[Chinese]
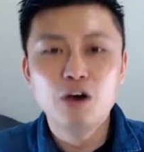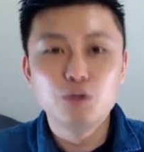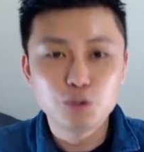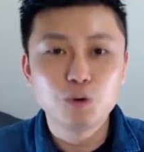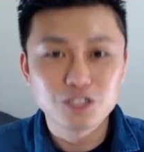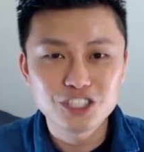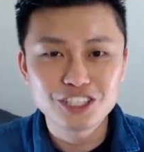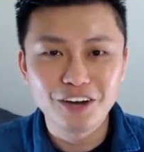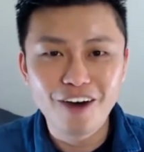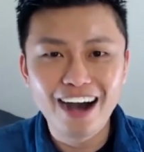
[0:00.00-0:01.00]
如果是
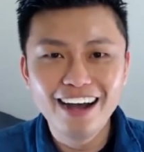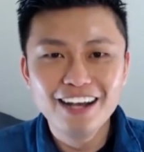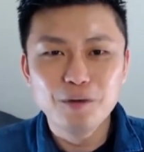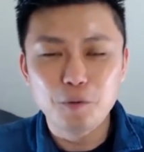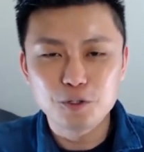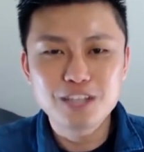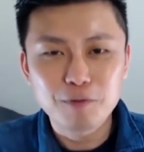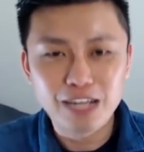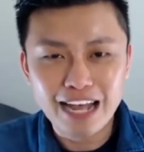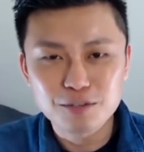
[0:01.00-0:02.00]
的话，我就在
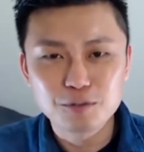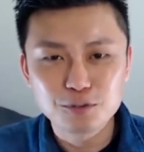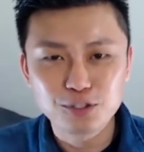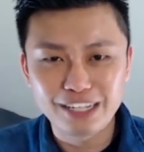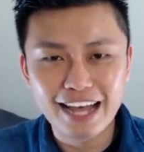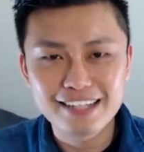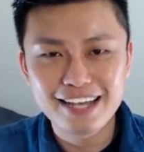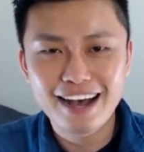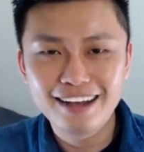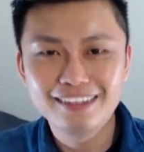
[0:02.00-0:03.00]
尾牙送出去给大家。